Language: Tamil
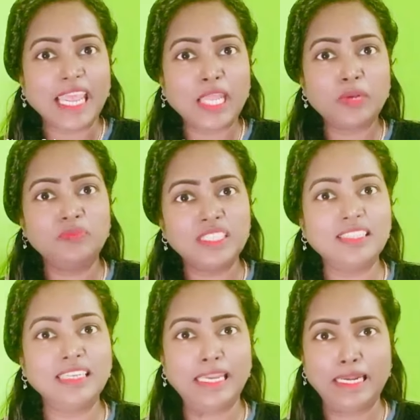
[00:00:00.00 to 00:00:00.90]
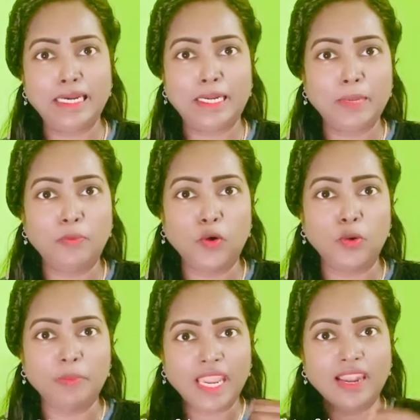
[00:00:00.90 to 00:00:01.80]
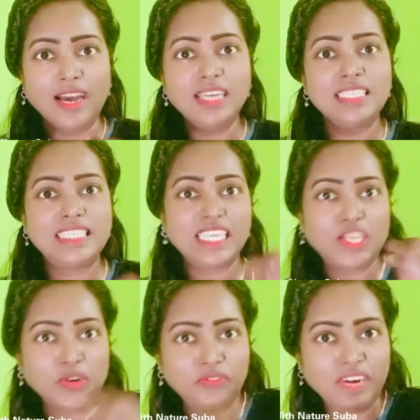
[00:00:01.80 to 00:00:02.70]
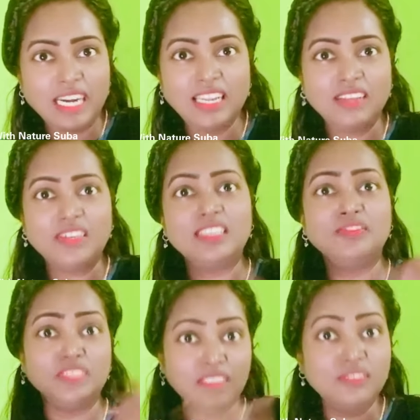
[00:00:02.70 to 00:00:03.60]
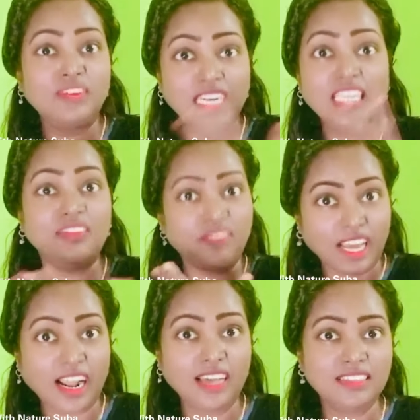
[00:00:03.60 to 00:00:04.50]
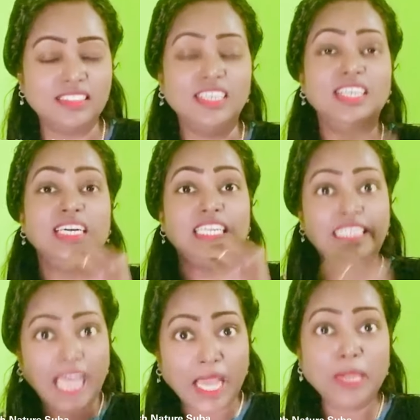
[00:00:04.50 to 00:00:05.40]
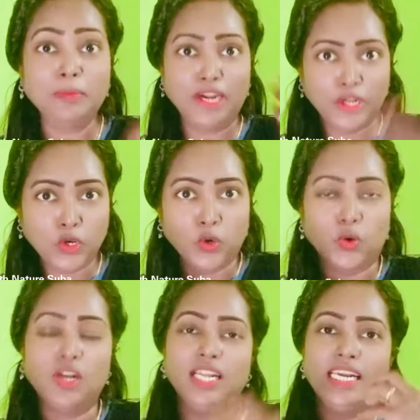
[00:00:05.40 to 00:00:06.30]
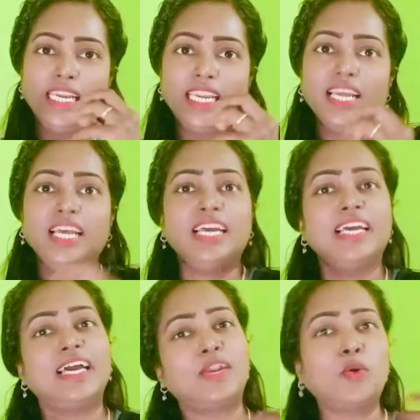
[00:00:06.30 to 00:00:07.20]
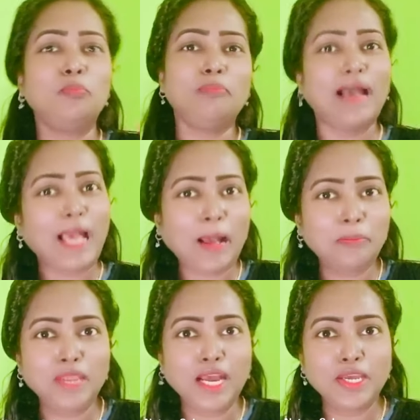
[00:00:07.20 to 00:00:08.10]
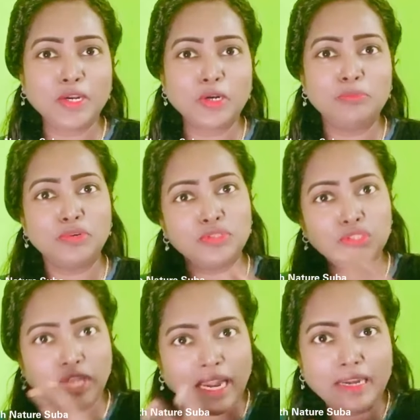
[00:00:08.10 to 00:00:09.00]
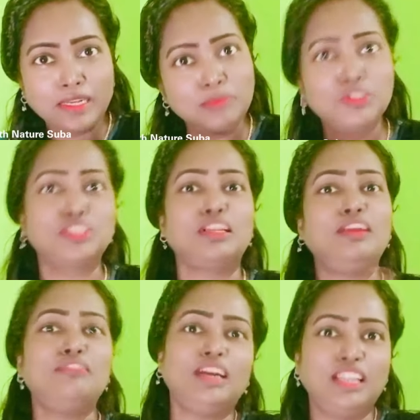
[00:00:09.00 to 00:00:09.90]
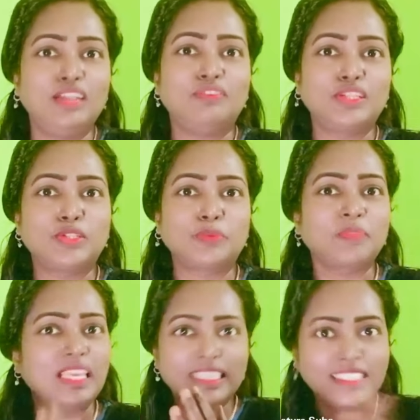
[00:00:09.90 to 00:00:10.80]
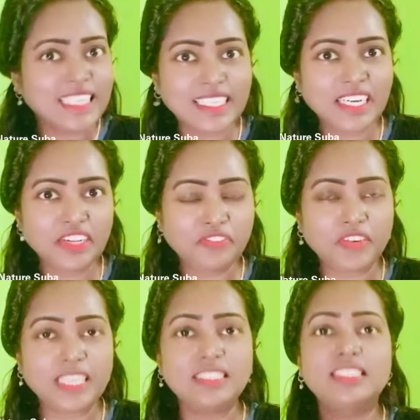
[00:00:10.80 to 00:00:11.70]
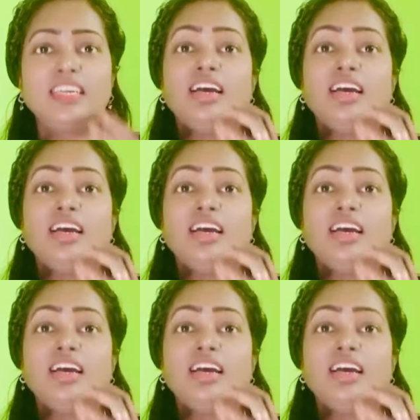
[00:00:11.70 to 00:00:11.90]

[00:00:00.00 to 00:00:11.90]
நேரம் வந்து நீண்டுக்கிட்டே போகும் ஏன்னா சீக்கிரம் வெளியில் வந்து விந்து வெளியில் வராது டைம் எடுக்கும் நீங்கள் ரொம்ப ஹாப்பியாக இருக்கும் பொழுது ரெண்டு நிமிஷத்துலேயே வெளியில் வந்துடும் சி த டிஃப்ரென்ஸ்